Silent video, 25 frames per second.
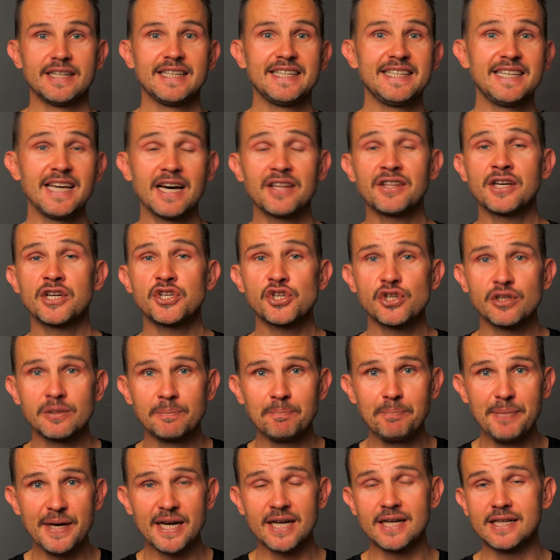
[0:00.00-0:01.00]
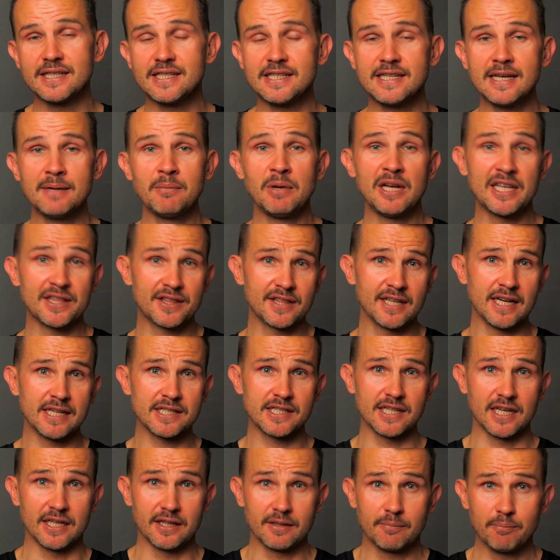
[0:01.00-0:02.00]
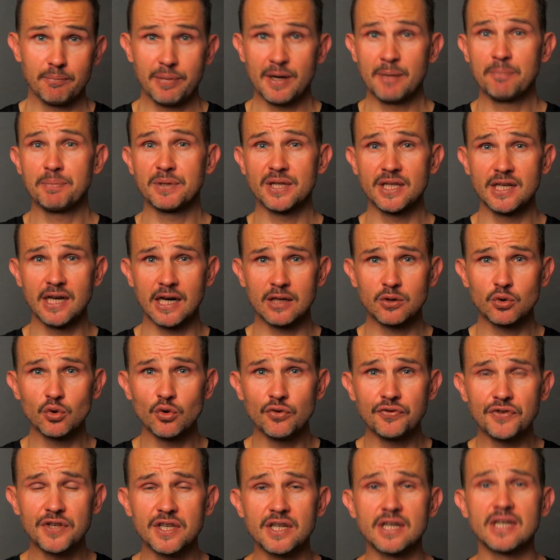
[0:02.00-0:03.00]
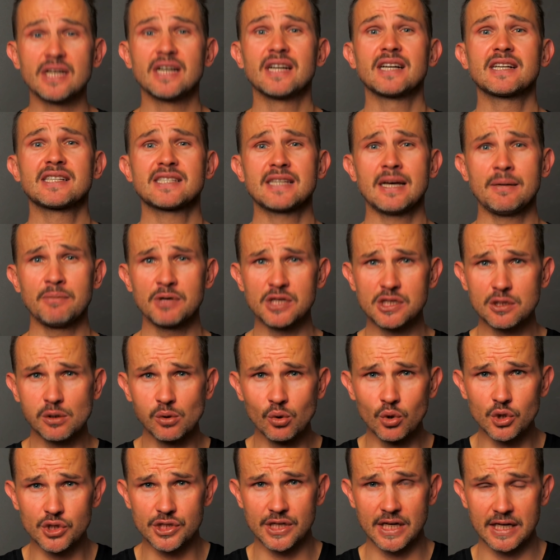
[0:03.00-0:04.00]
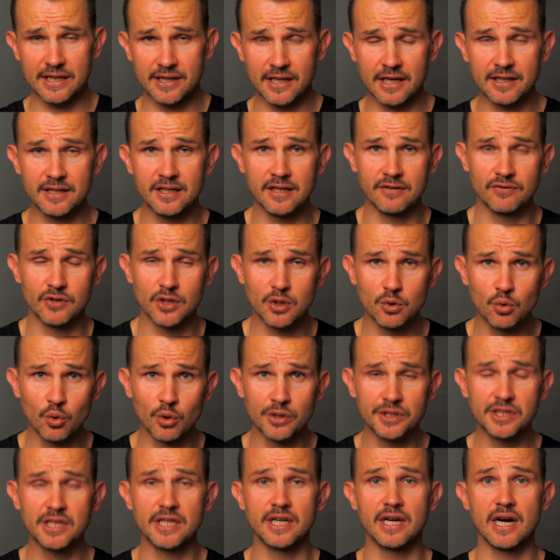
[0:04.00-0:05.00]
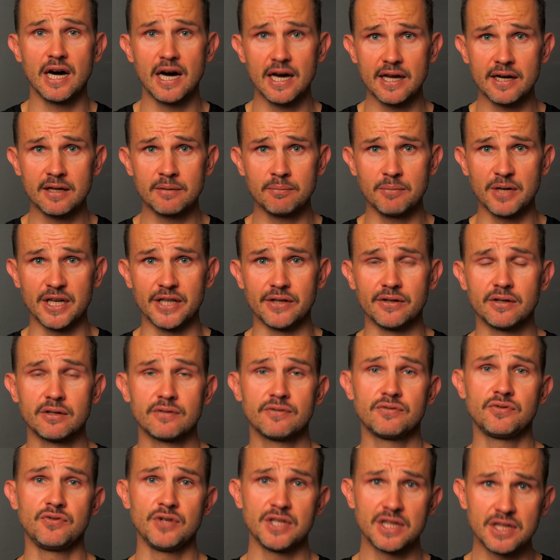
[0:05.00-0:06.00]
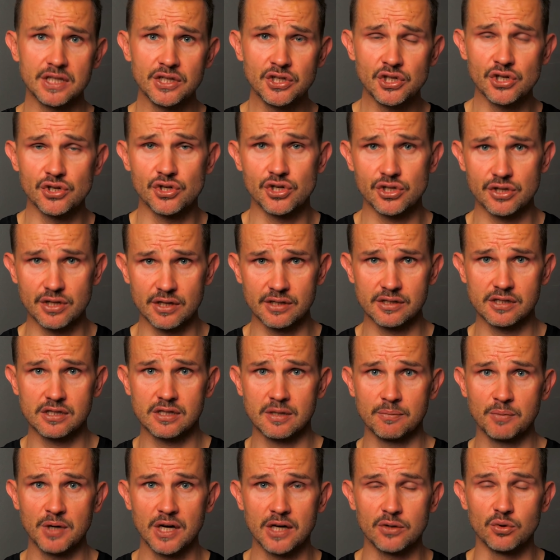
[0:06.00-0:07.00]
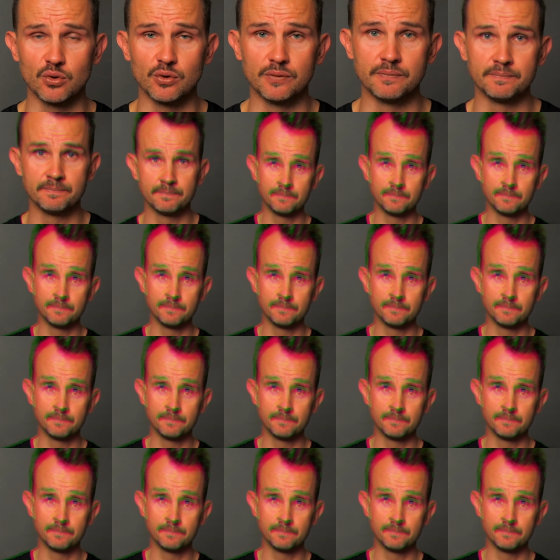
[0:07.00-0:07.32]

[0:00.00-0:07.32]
Я начал бегать 7 лет назад при подготовке к самой сложной однодневной гонке Ironman в 2014 году.